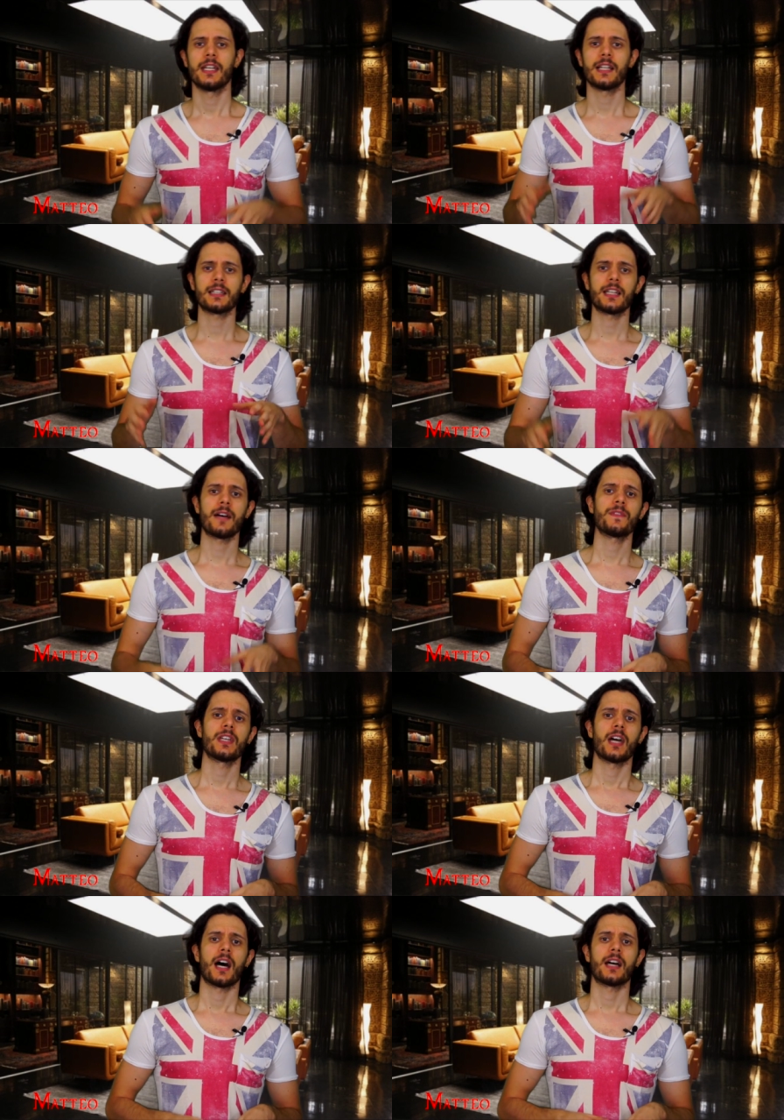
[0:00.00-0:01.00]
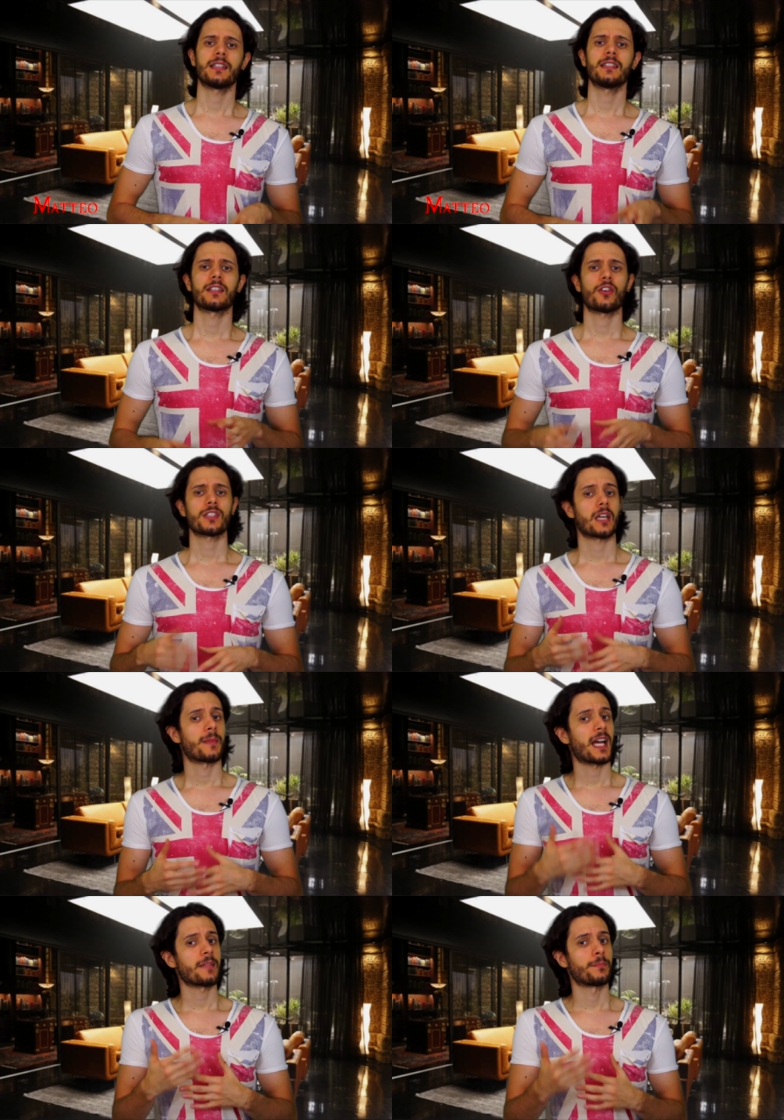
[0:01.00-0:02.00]
in realtà ha tante cose che
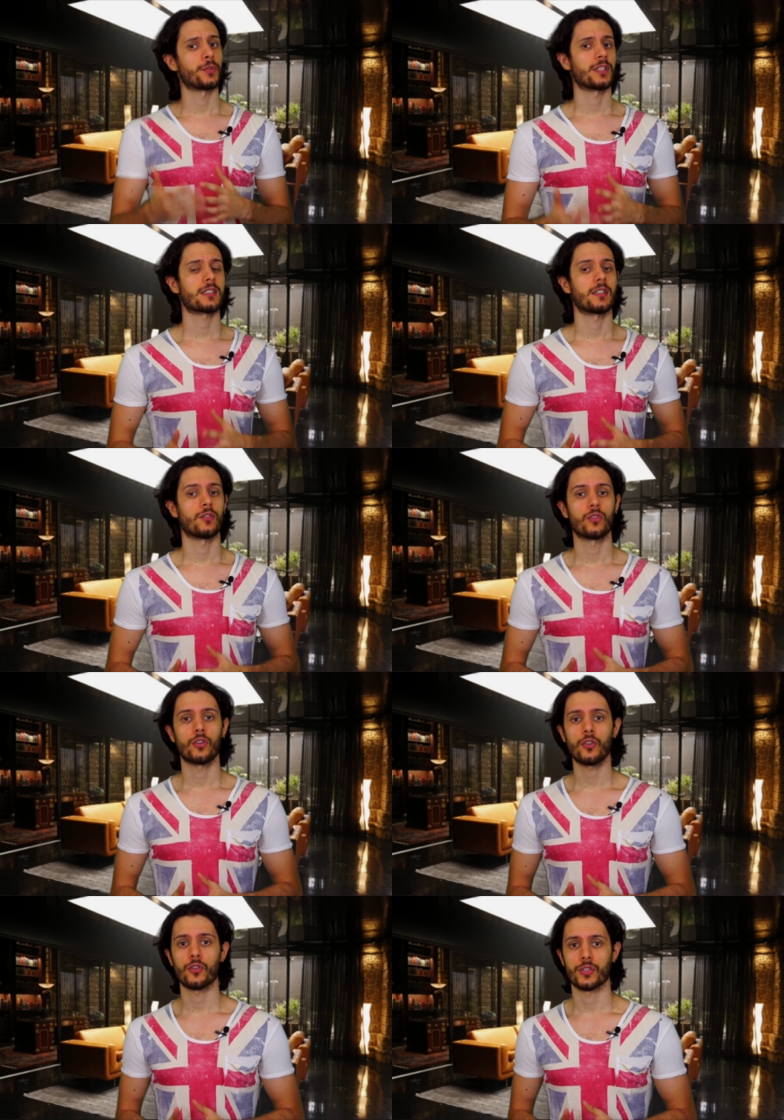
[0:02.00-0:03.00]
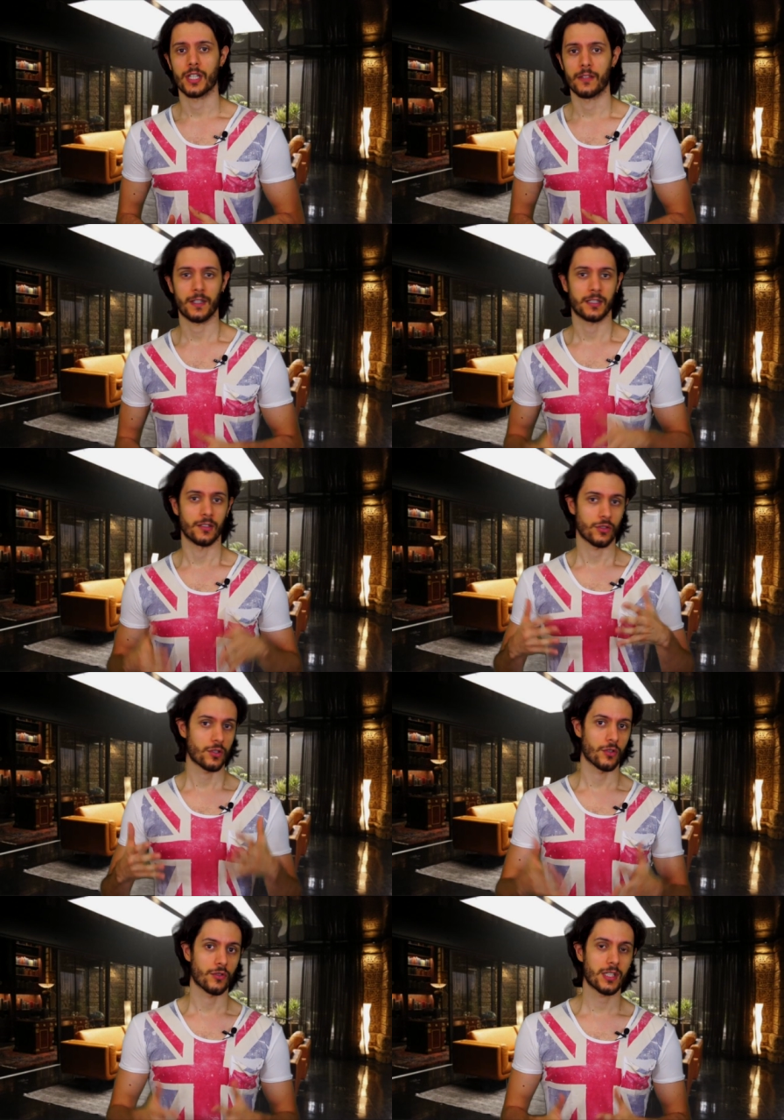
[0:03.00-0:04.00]
magari potreste non conoscere, infatti non
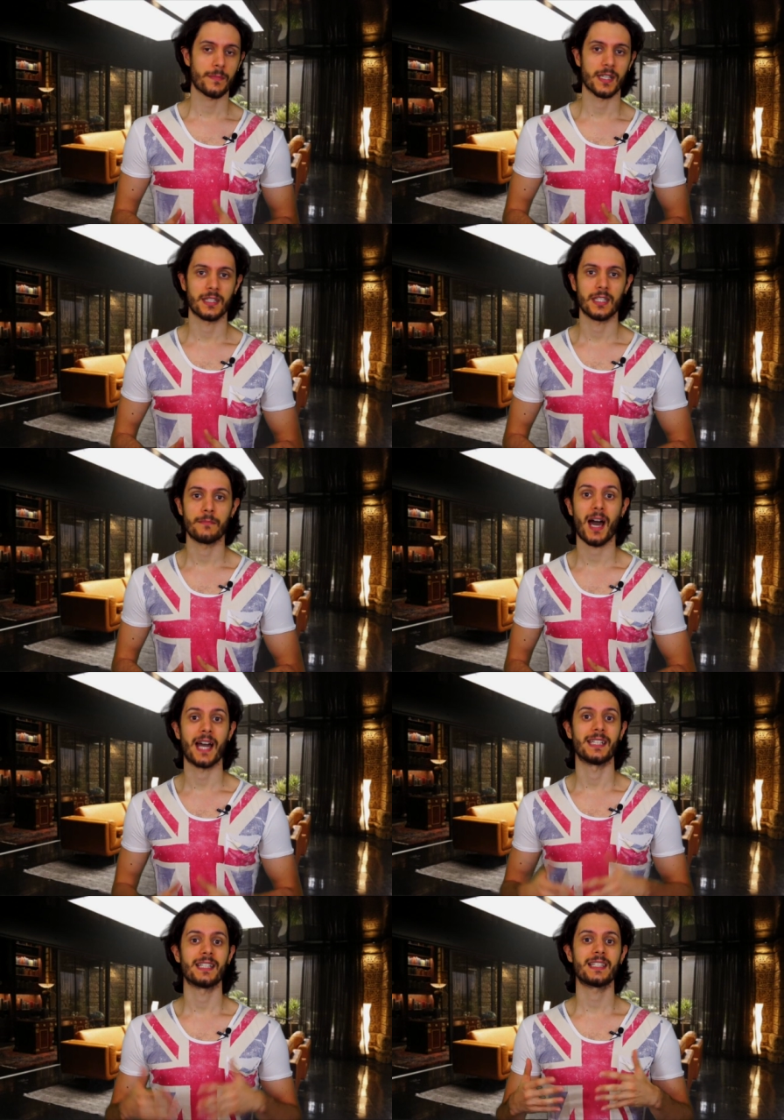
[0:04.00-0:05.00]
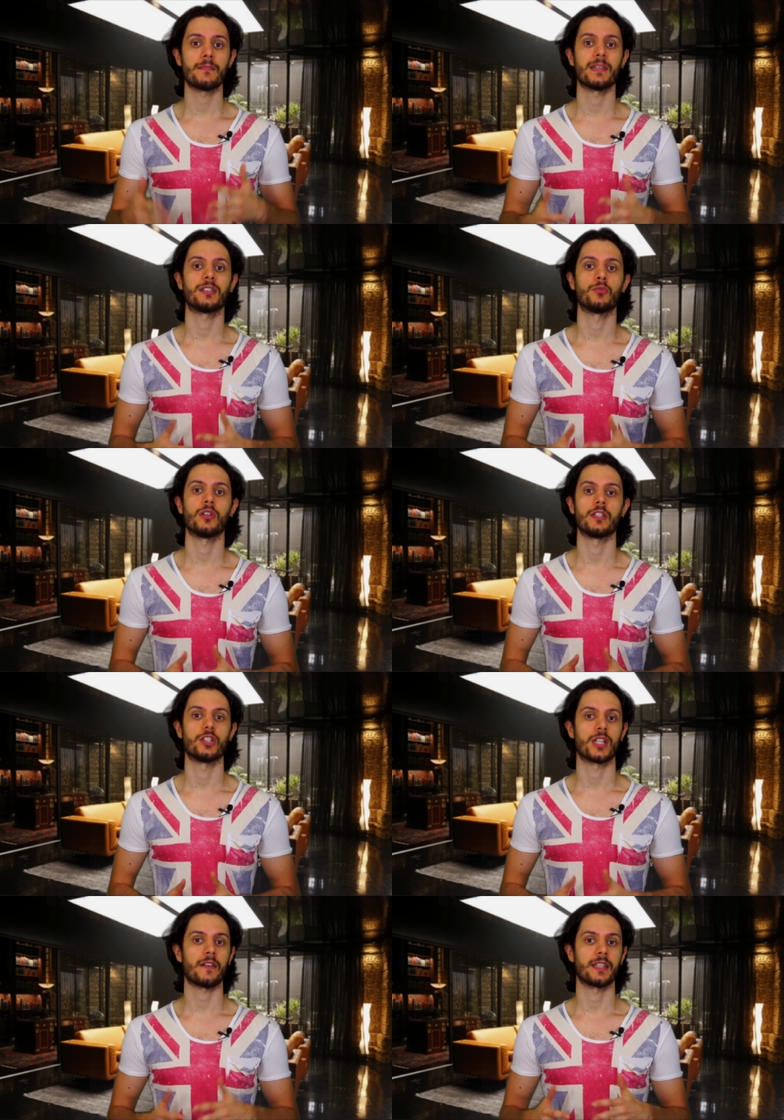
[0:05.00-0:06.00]
so se lo sapete, ma inizialmente lui
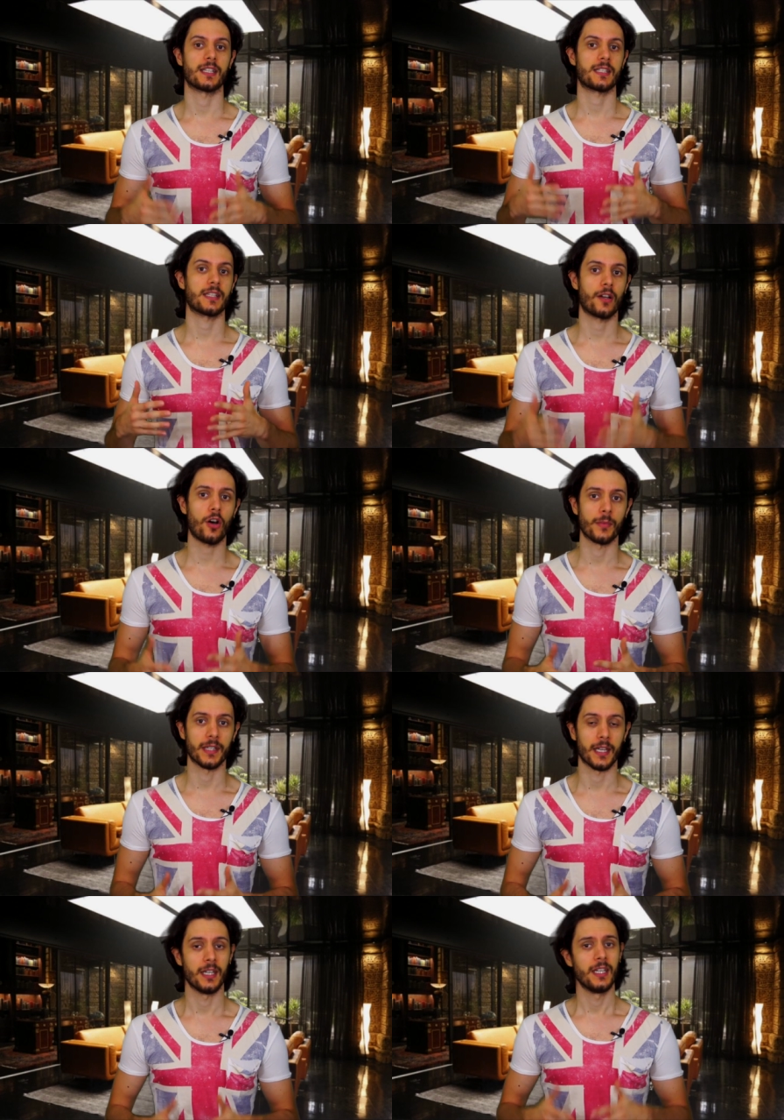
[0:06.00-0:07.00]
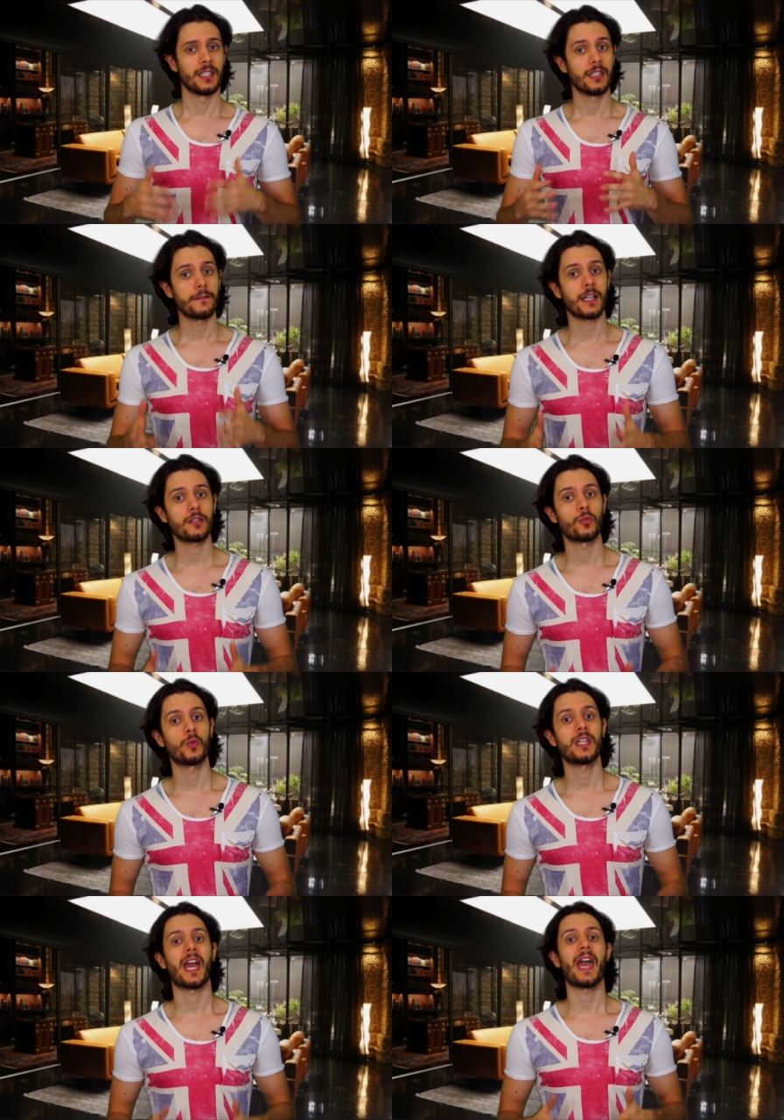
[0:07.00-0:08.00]
girava delle serie comiche. Di fatto
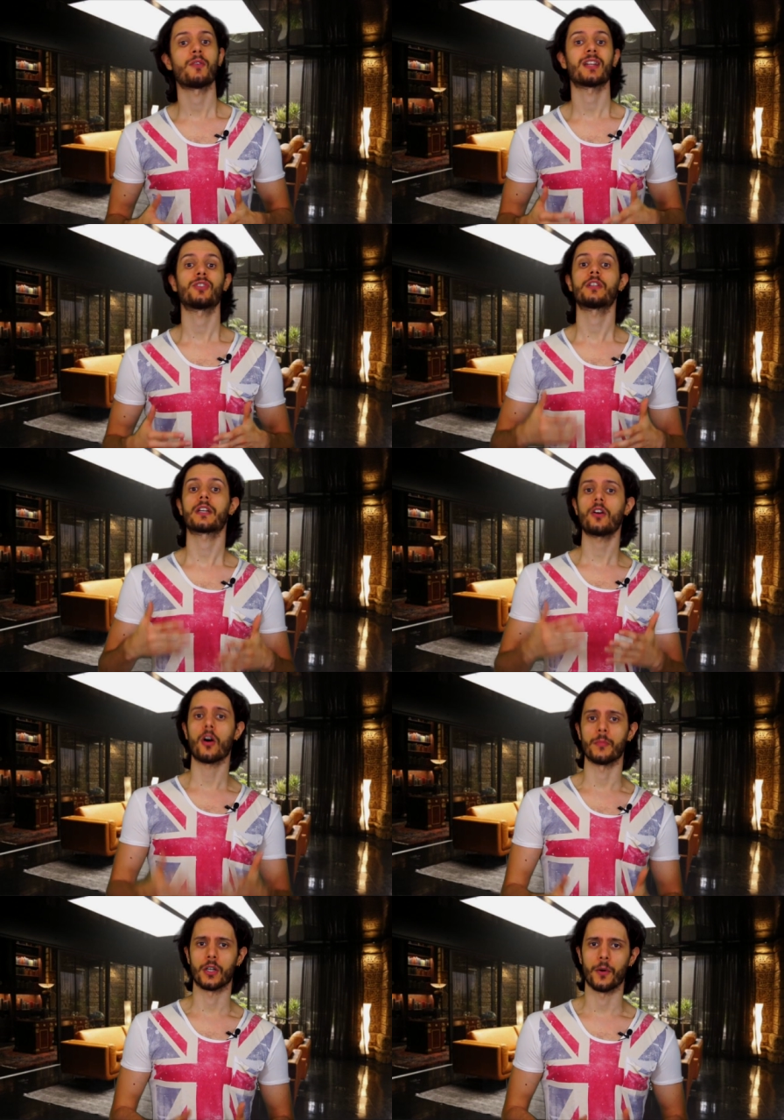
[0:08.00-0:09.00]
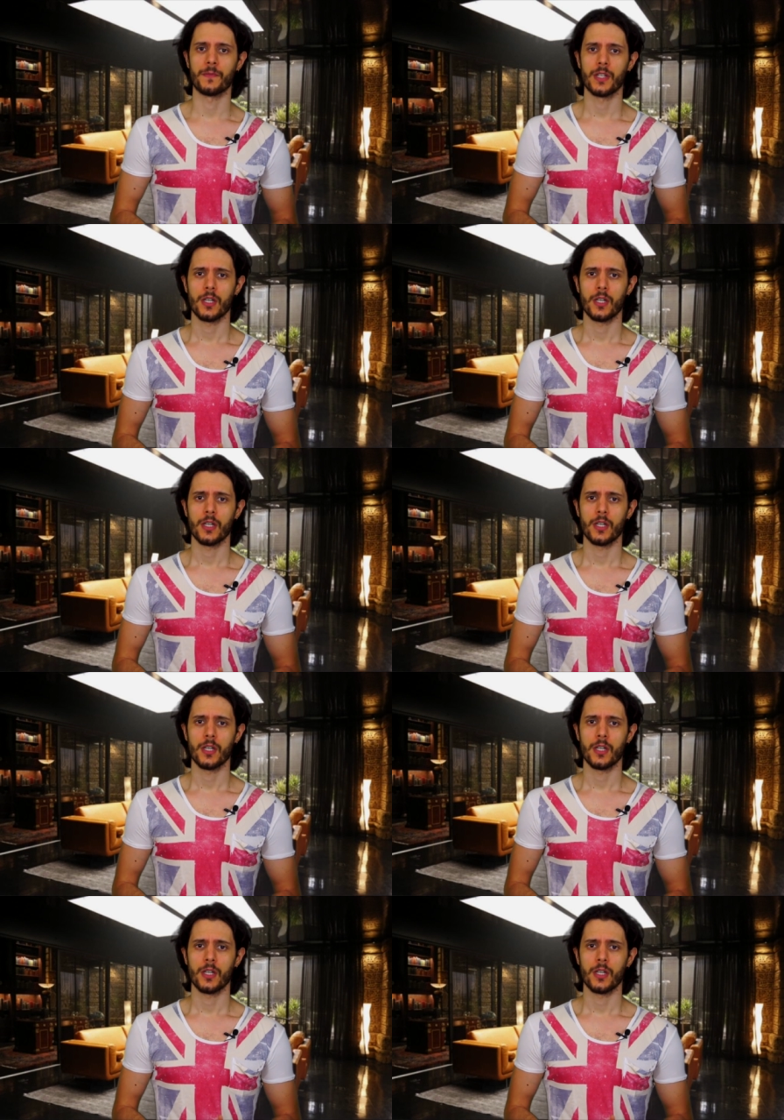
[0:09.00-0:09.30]
lui è un attore comico.